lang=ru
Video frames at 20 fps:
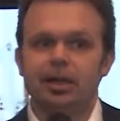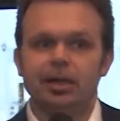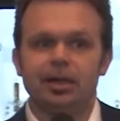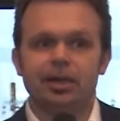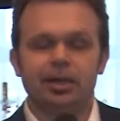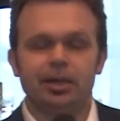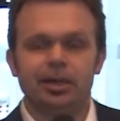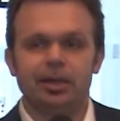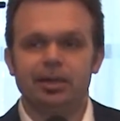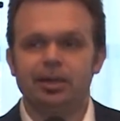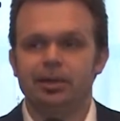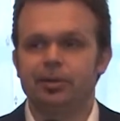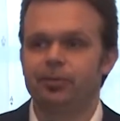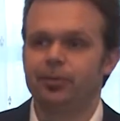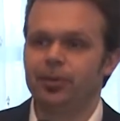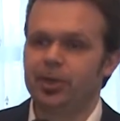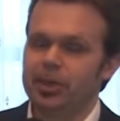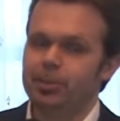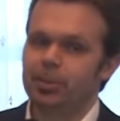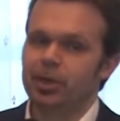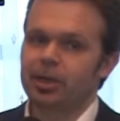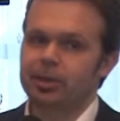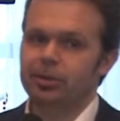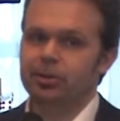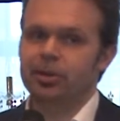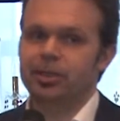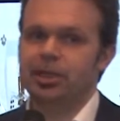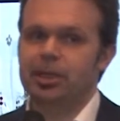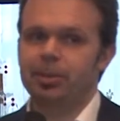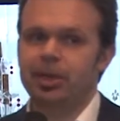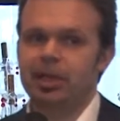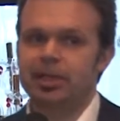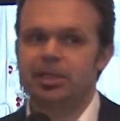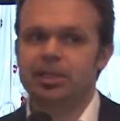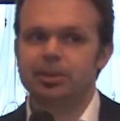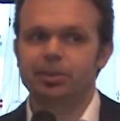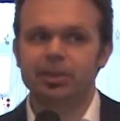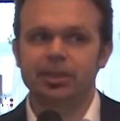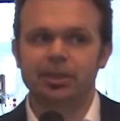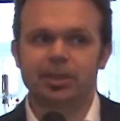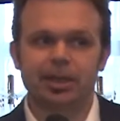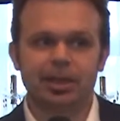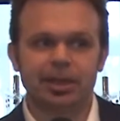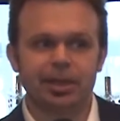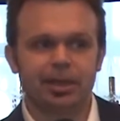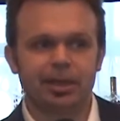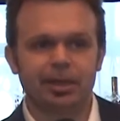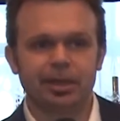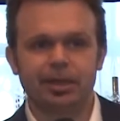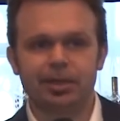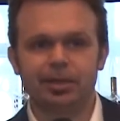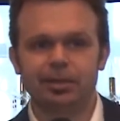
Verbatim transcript: А, время, которое необходимо на